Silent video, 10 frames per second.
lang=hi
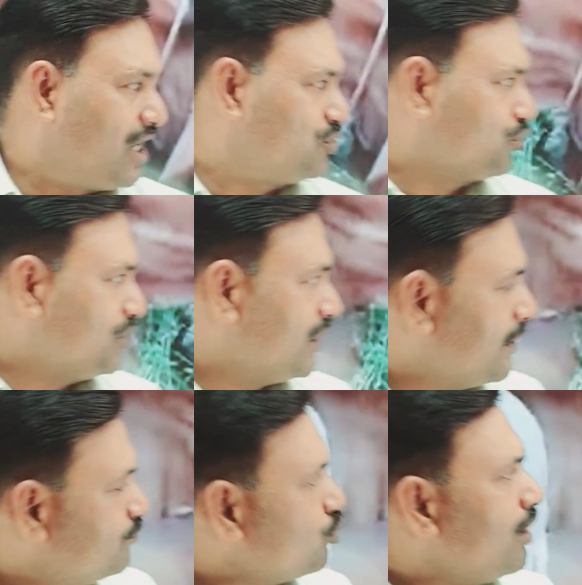चुकी
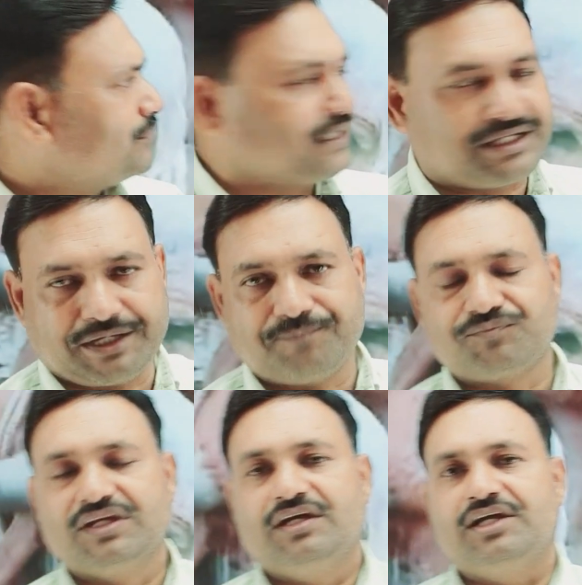है तो अब देखिए
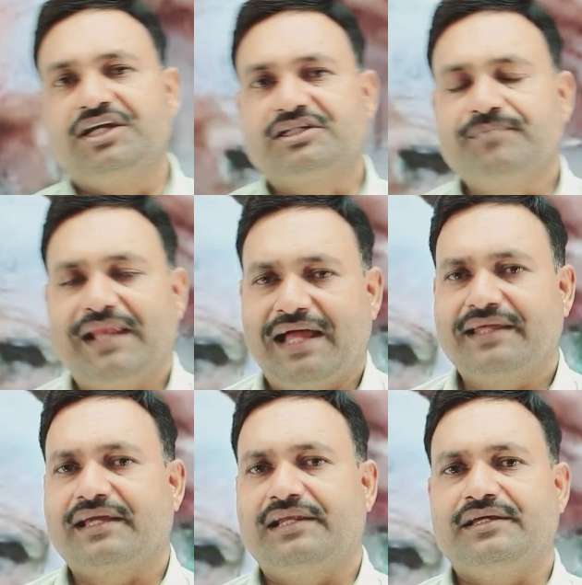हीट में
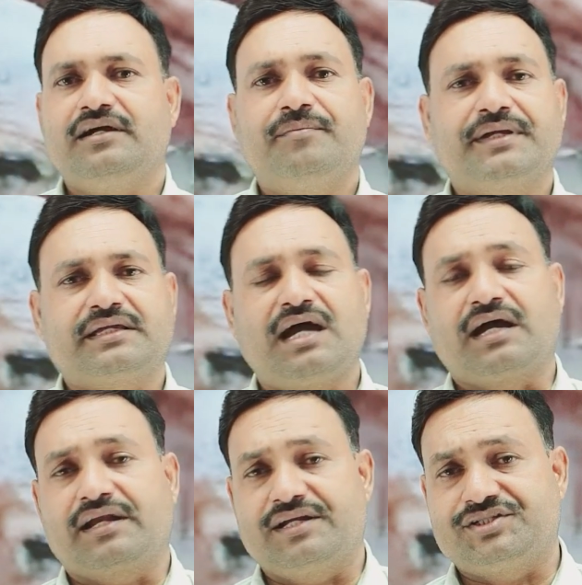लाने के लिए हमें क्या
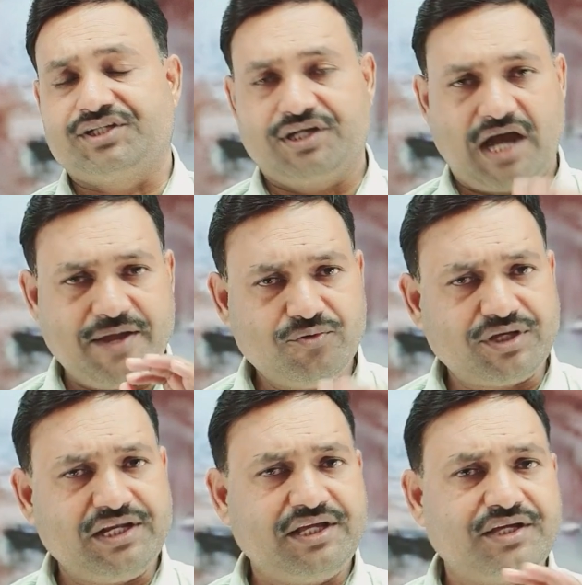करना चाहिए गायों
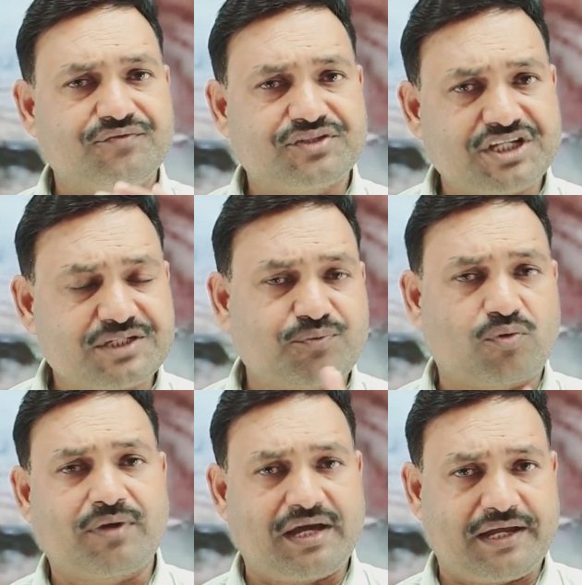के लिए ये विशेष
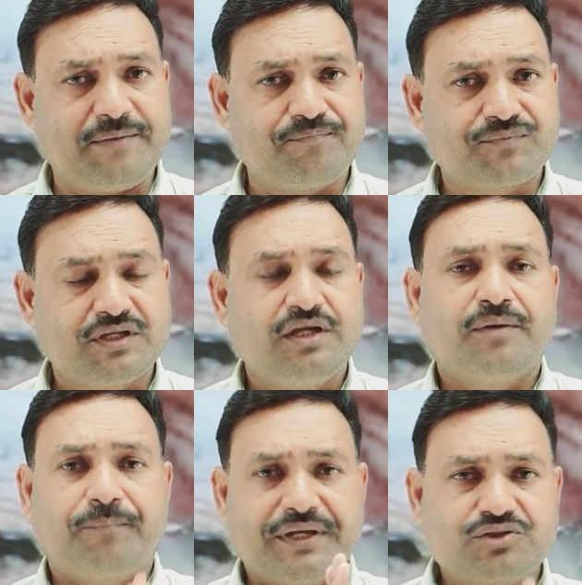फॉर्मूला है
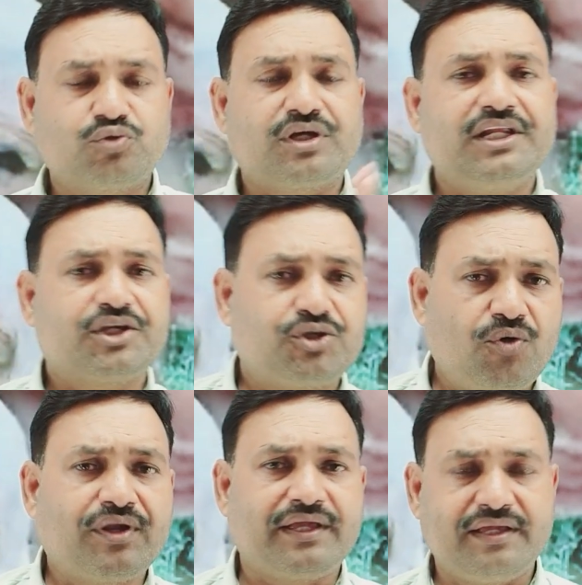भैंसों के लिए
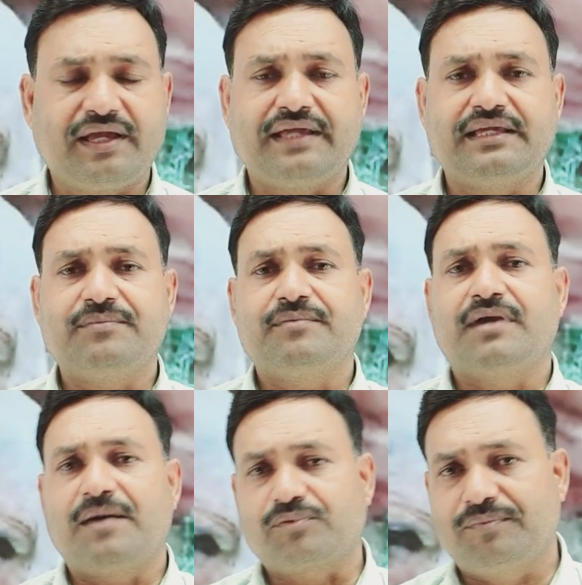क्यों नहीं है ये भी
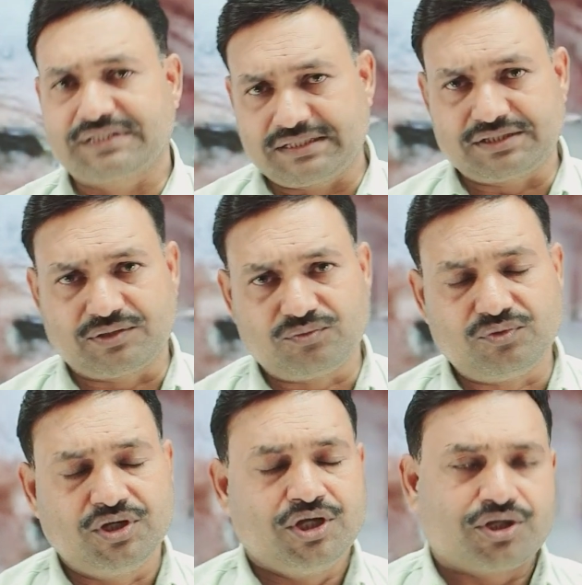मैं आपको बता देता
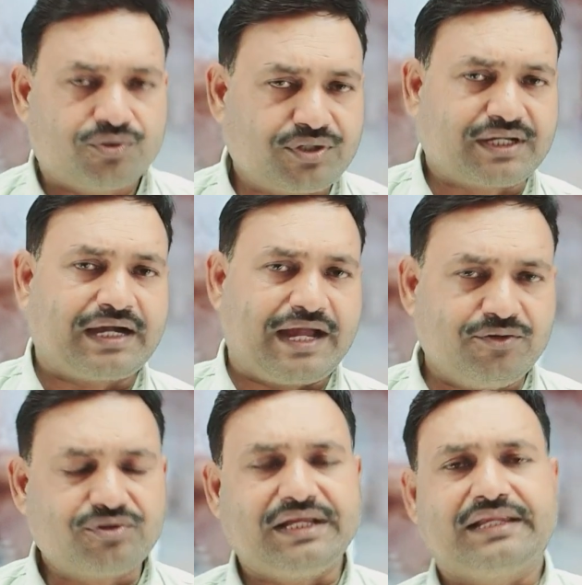हूँ क्योंकि
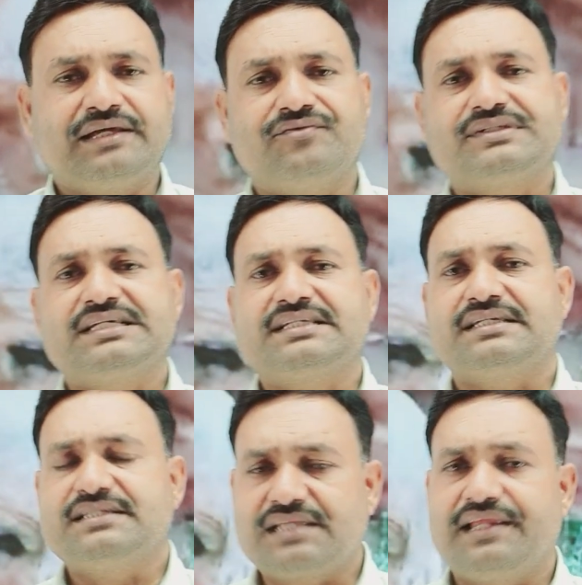गायों के लिए विशेष
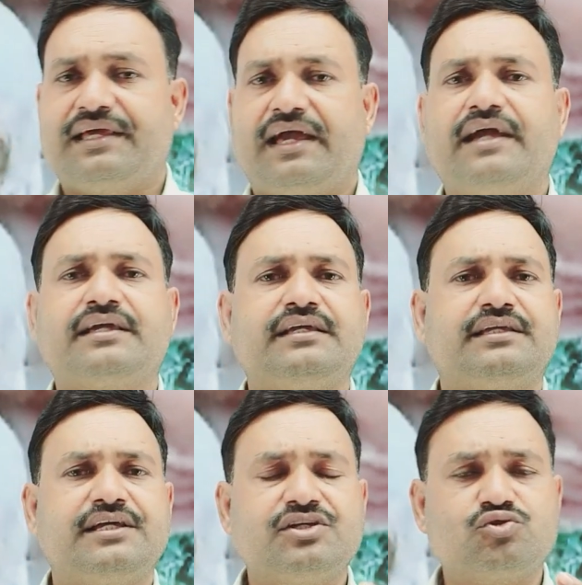इसलिए है कि
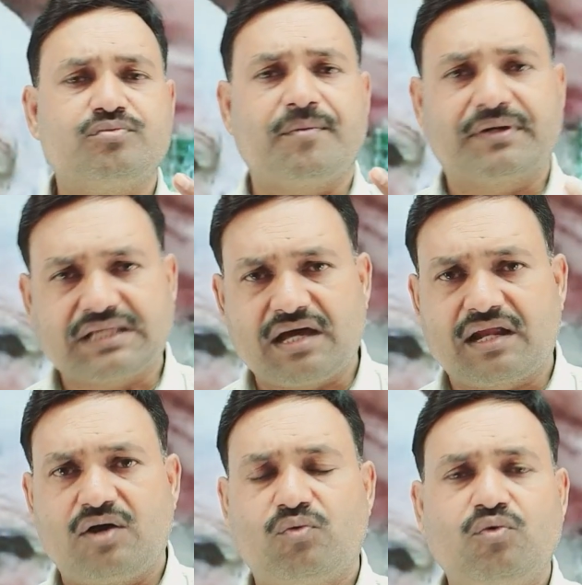ये जो मैं बता
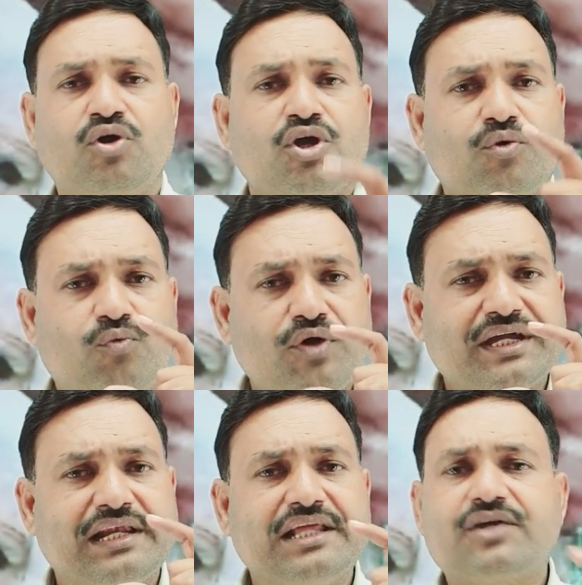रहा हूँ वो
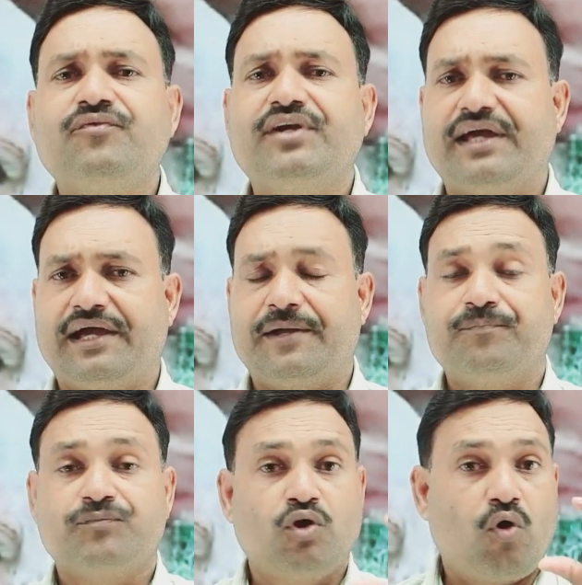एक लिक्विड है
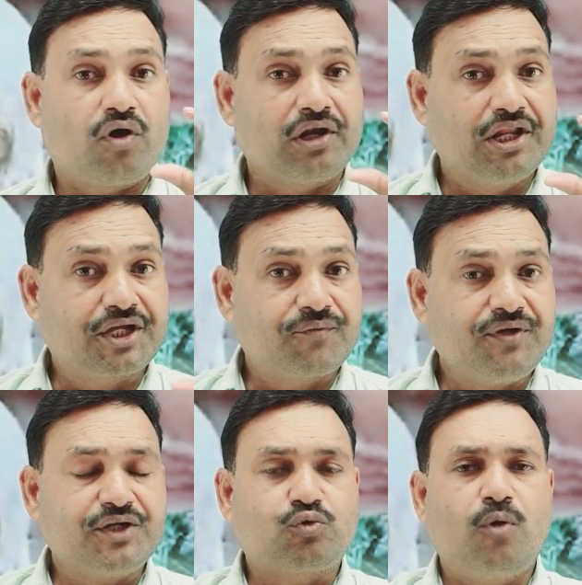और
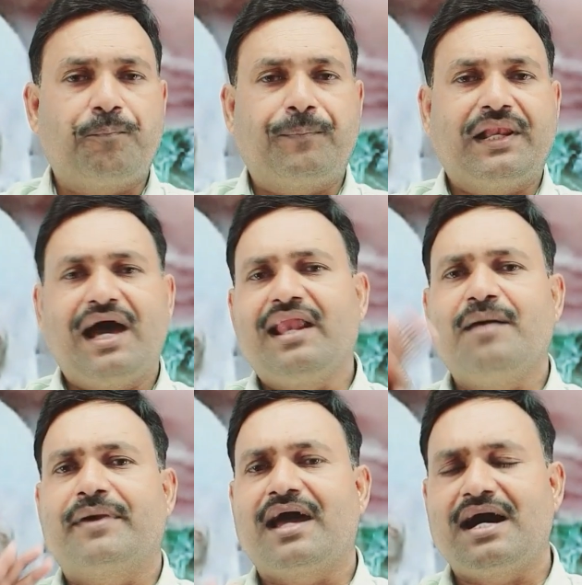लिक्विड को
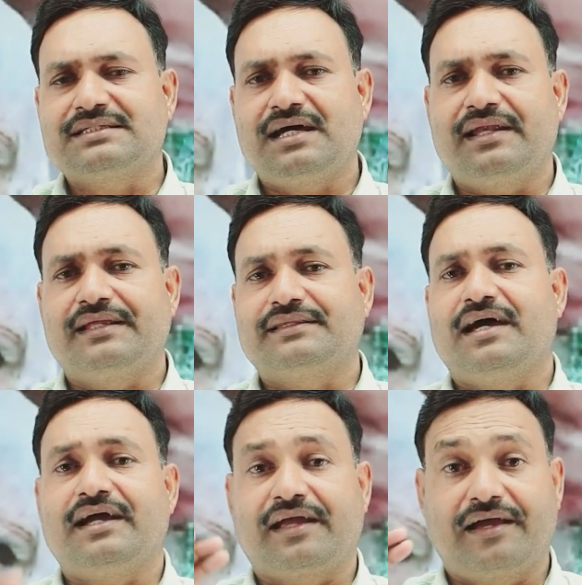पिलाना बड़ा आसान रहता
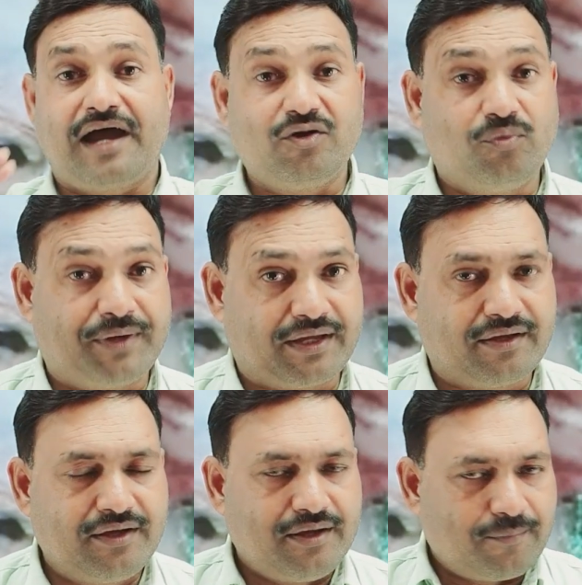है गायों में
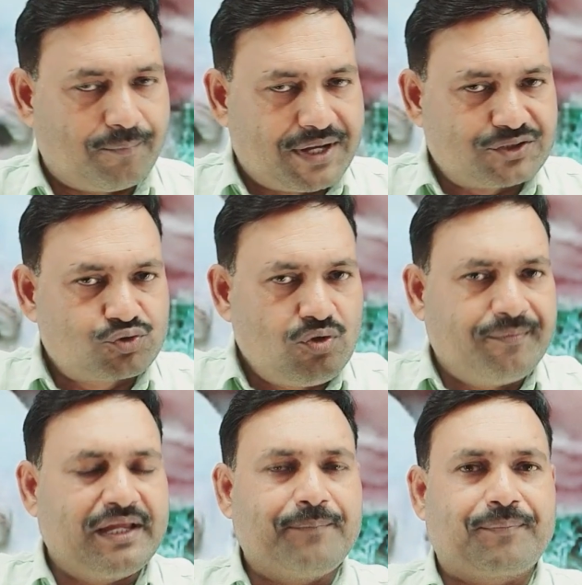भैंसों
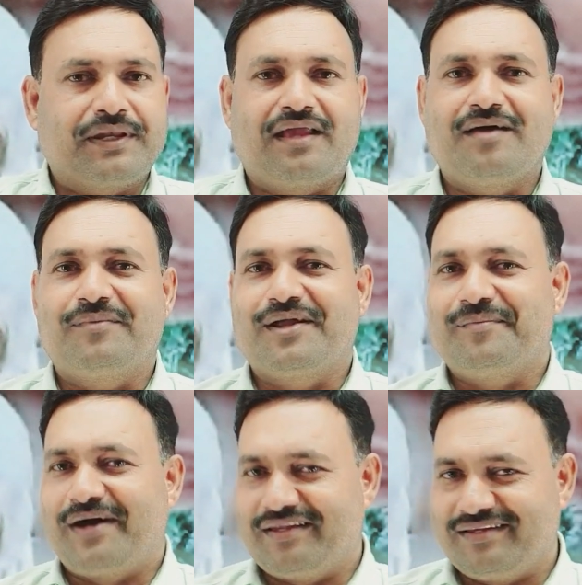में पिलाना बड़ा
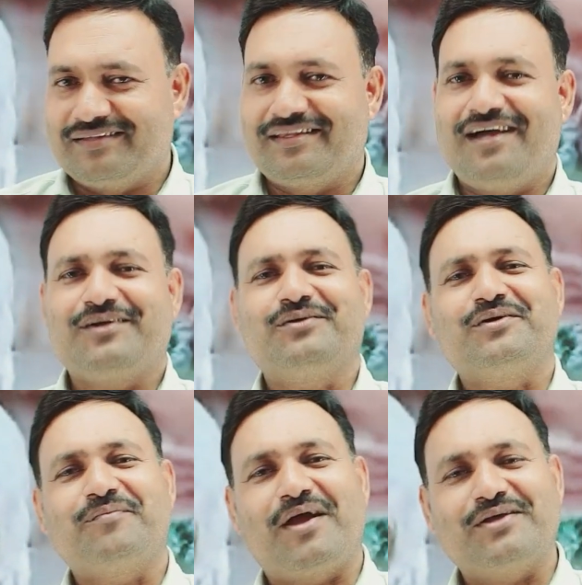भारी रहता है
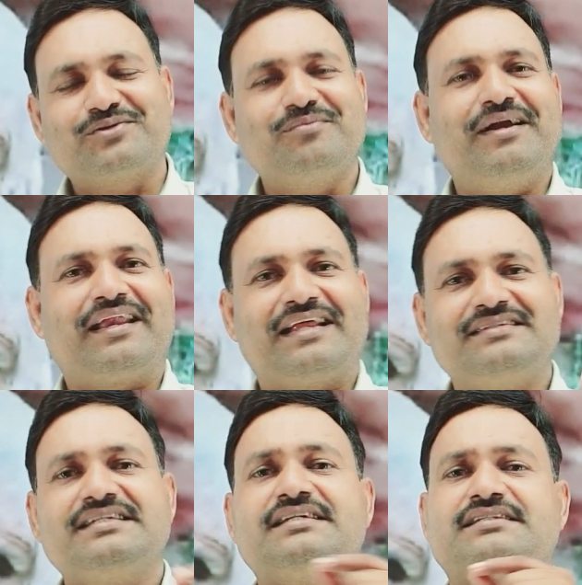क्योंकि भैंसों में
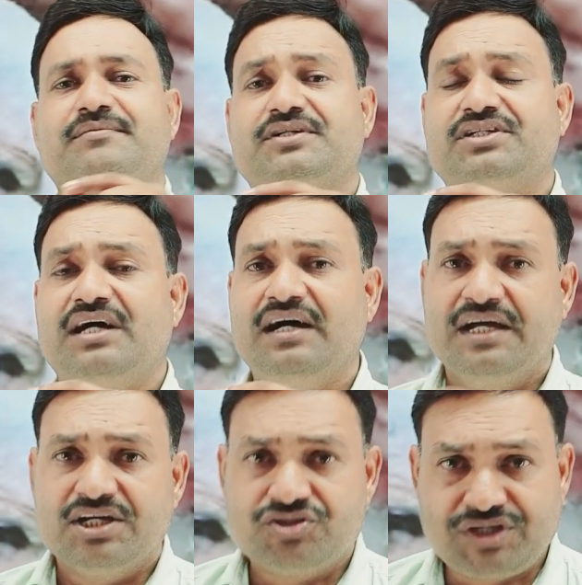ड्रेंचिंग की समस्या
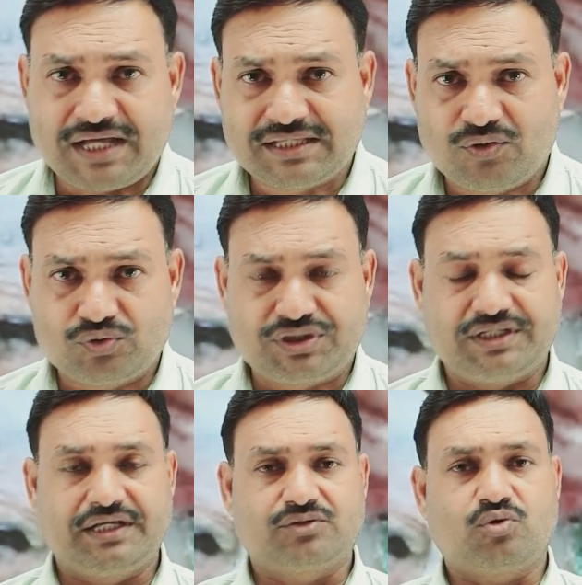ज़्यादा होती
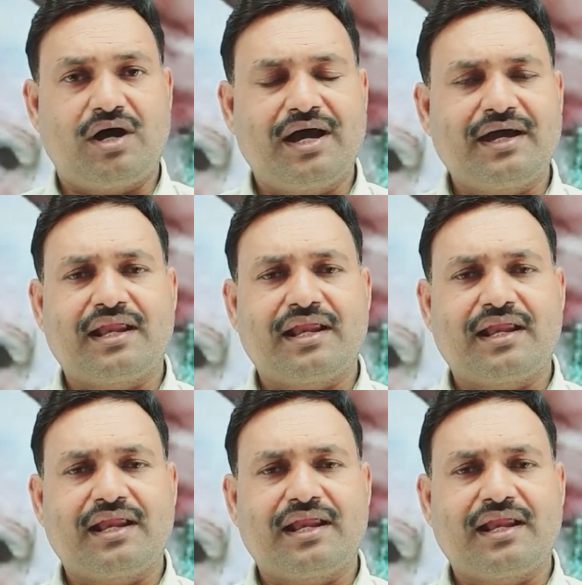है तो अगर